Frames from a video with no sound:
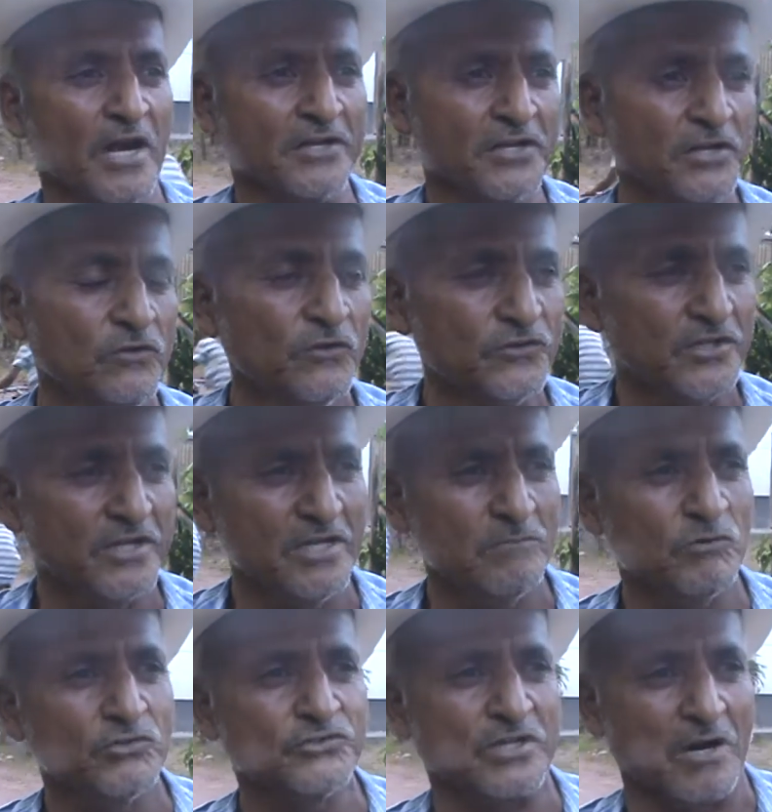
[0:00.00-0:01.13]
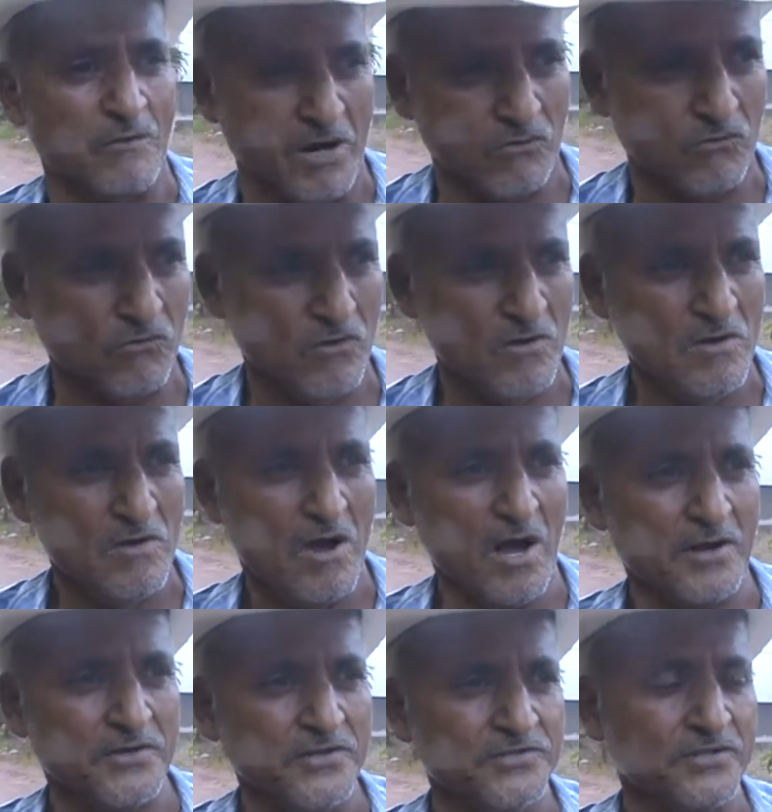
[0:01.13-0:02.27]
Aquí no tenemos trabajo,
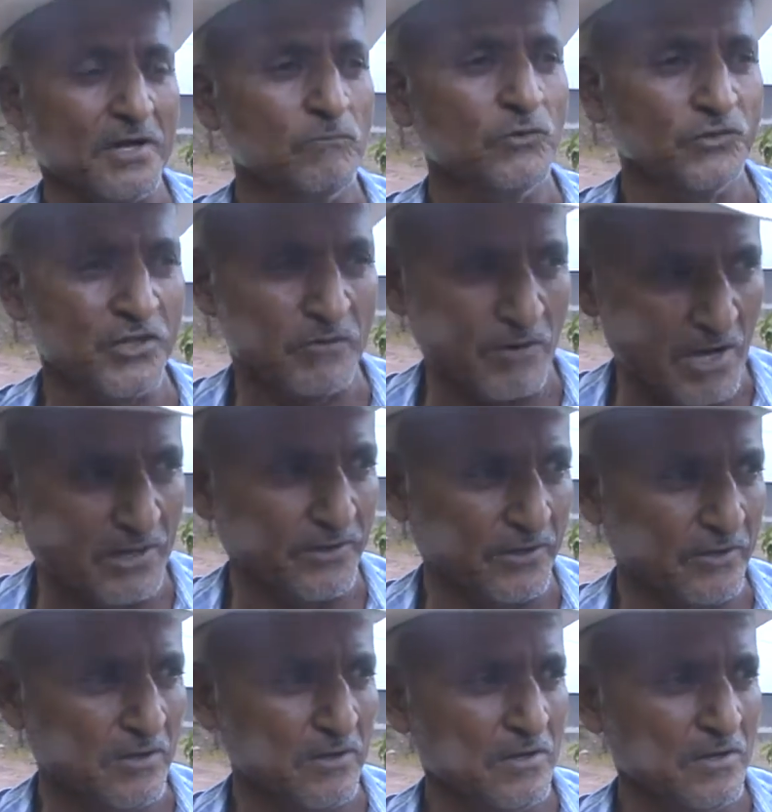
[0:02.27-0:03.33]
aquí estamos de balde,